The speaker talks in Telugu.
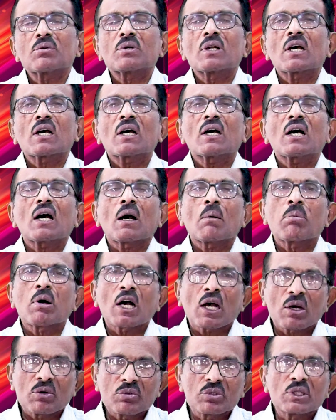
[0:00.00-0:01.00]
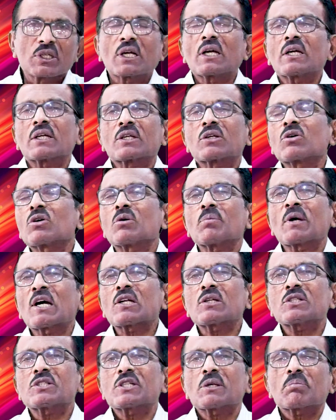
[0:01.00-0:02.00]
కూడా అభావులుగా ఇంకొక
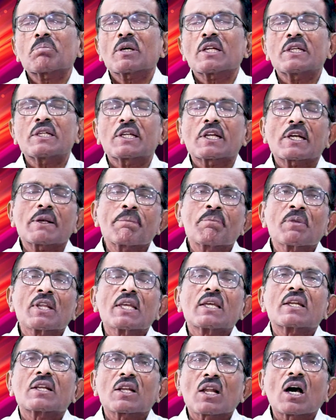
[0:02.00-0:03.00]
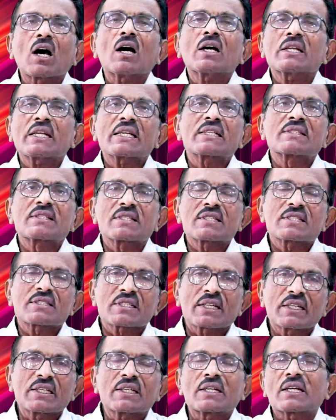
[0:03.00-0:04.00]
మాటలు చెప్పాలంటే నాన్
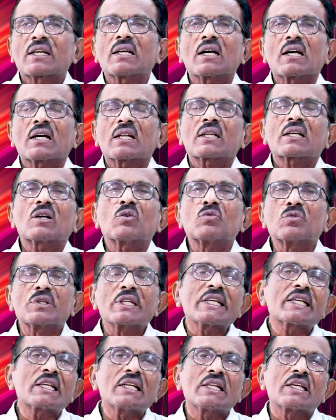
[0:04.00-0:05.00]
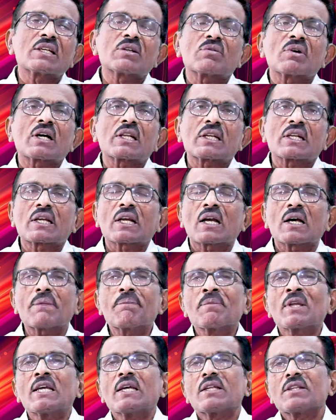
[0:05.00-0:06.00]
ఎగ్జిస్టెంట్గా అనగా ఉనికి లేని వాడినిగా
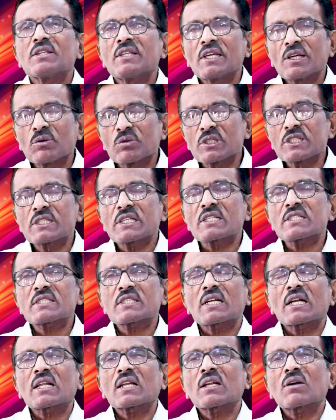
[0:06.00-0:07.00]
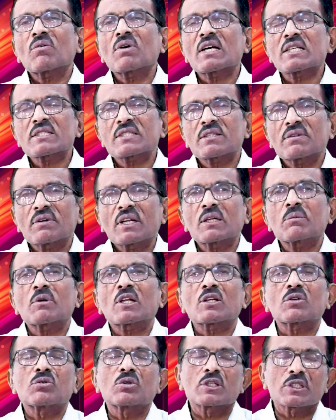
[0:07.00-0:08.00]
దేవుడు చేస్తాడన్న వాస్తవాన్ని
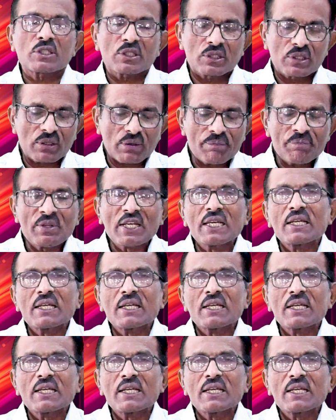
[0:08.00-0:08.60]
మనం గుర్తిద్దాం